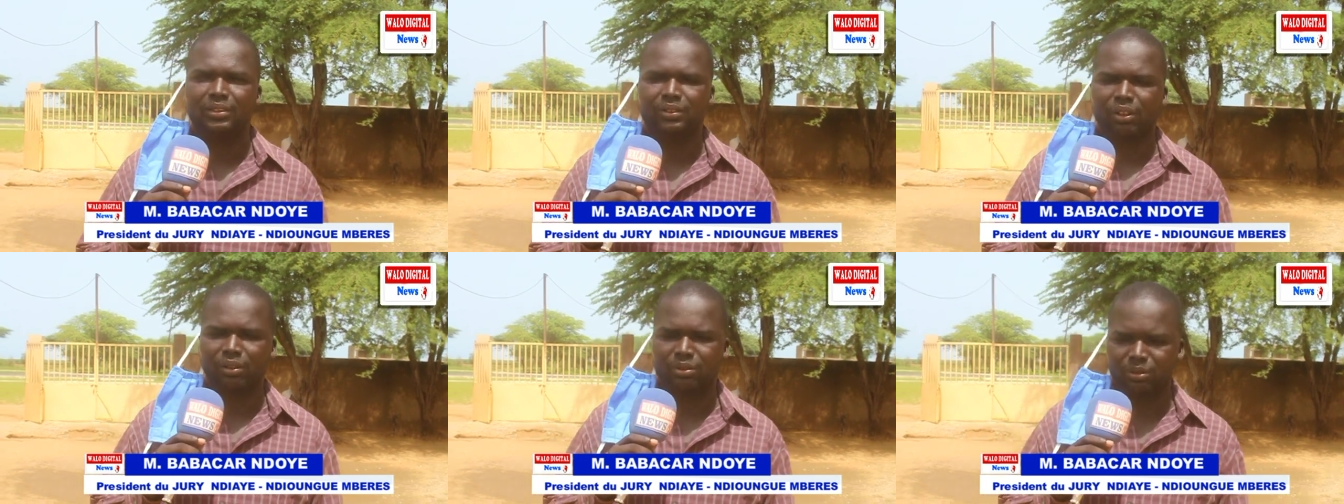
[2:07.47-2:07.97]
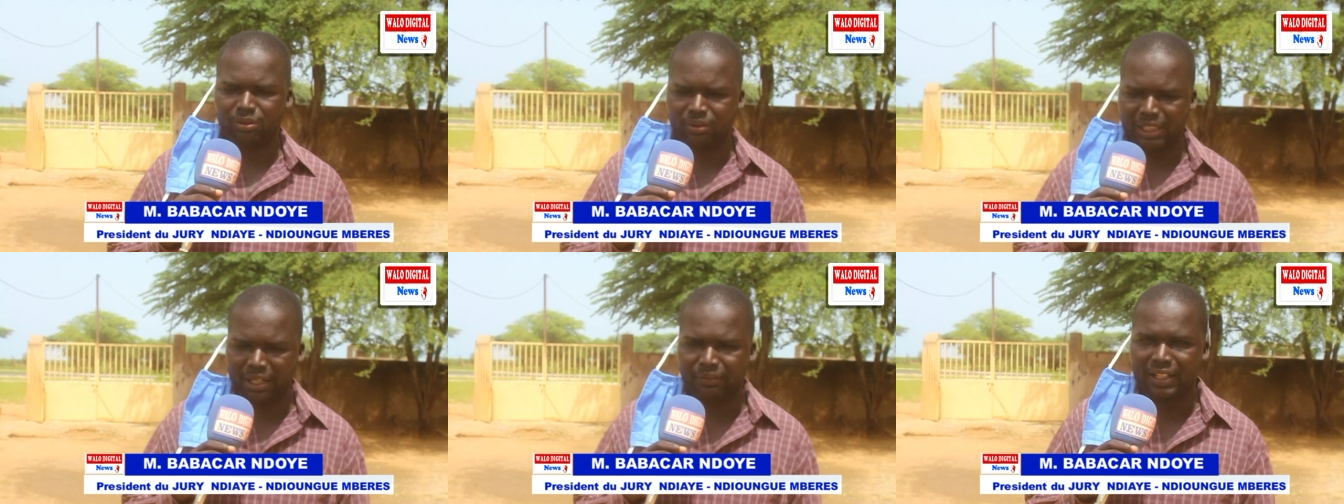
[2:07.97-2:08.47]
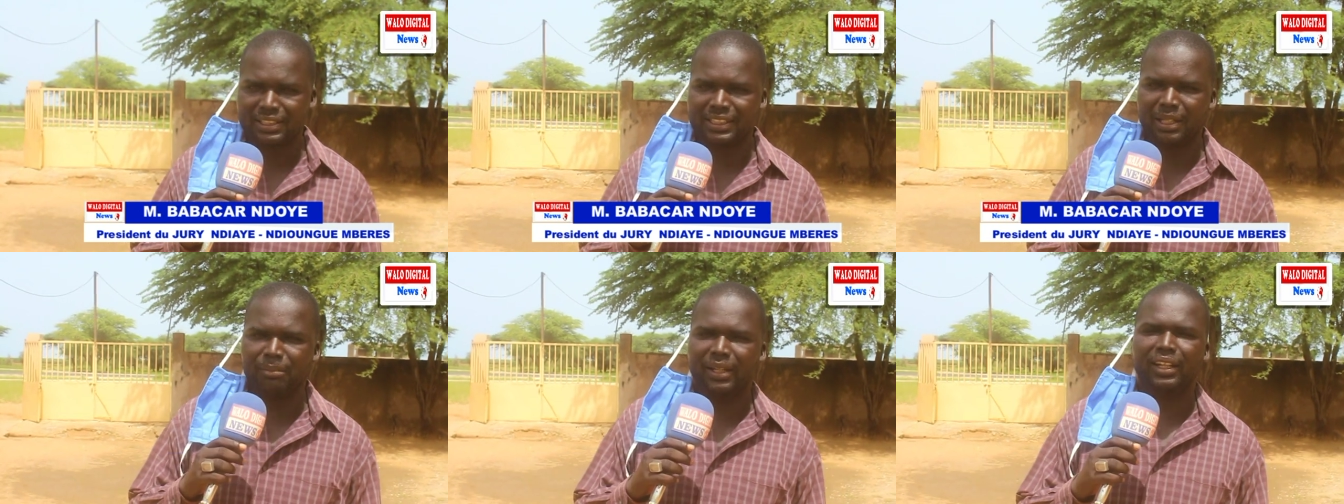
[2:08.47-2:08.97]
Donc, euh, lavage
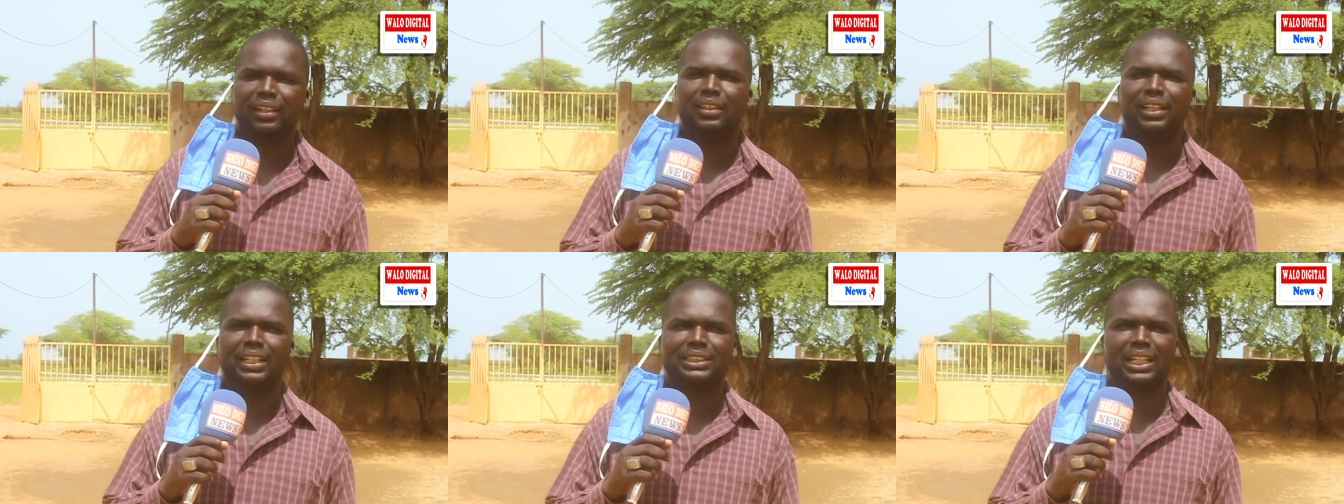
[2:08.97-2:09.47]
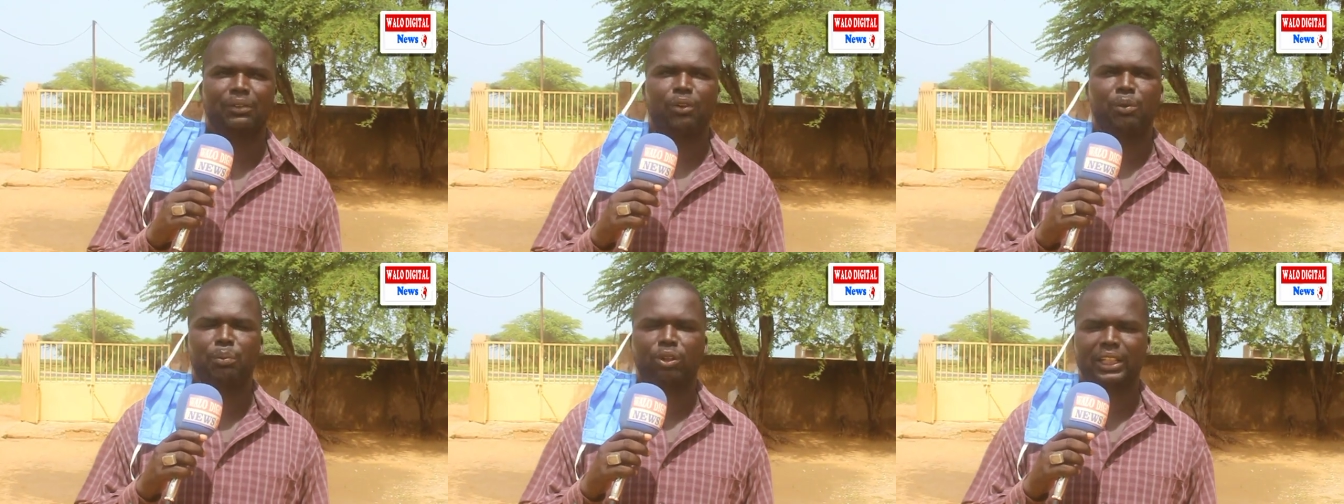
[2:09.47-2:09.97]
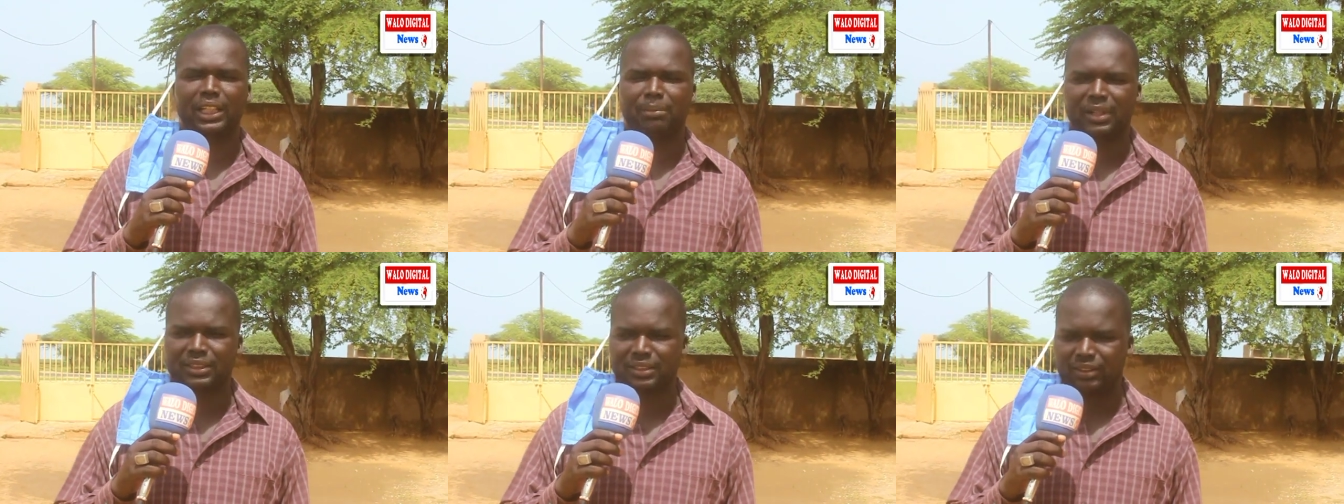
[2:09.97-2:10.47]
des mains, les élèves ont porté des
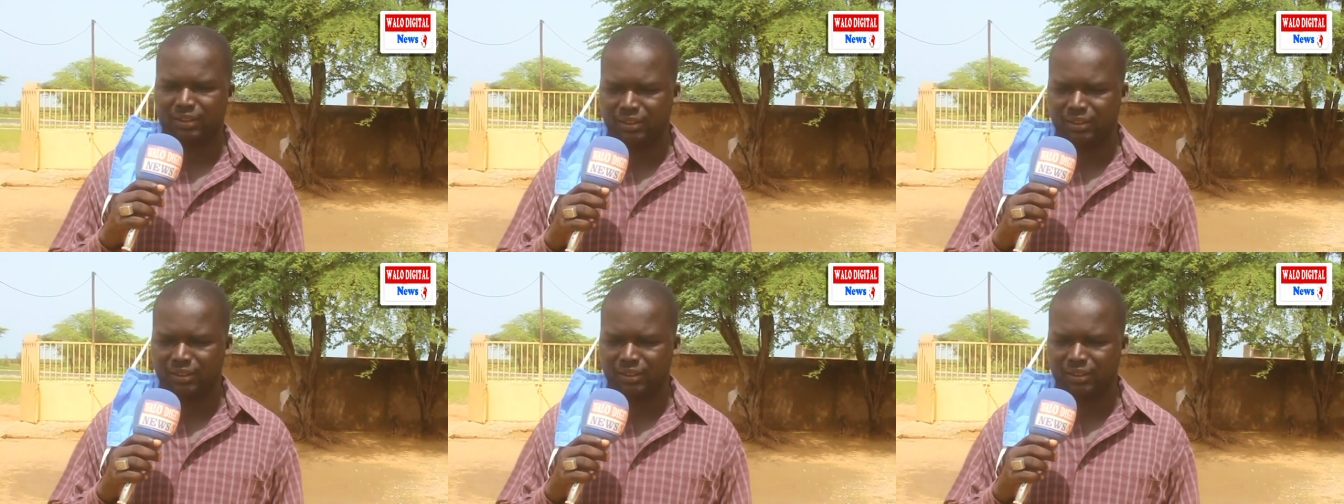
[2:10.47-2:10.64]
masques.